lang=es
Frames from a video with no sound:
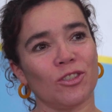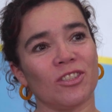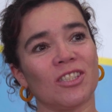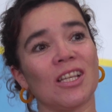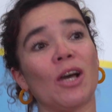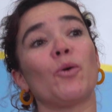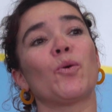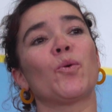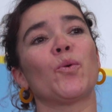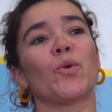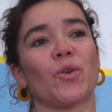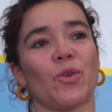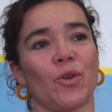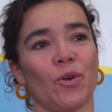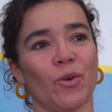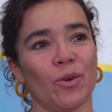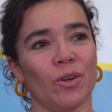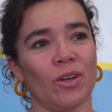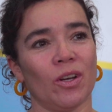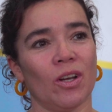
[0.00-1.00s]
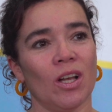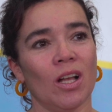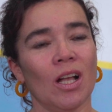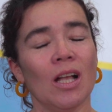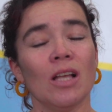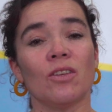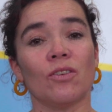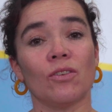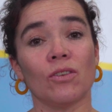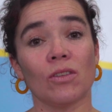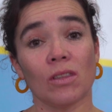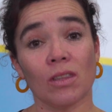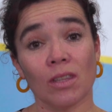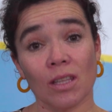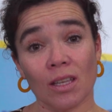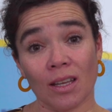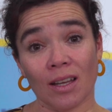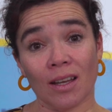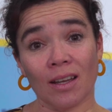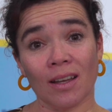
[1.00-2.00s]
ya ocurrió. Y hoy
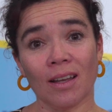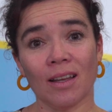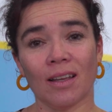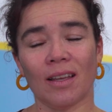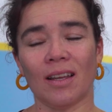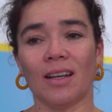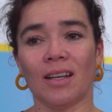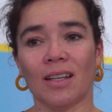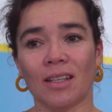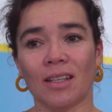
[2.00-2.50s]
día el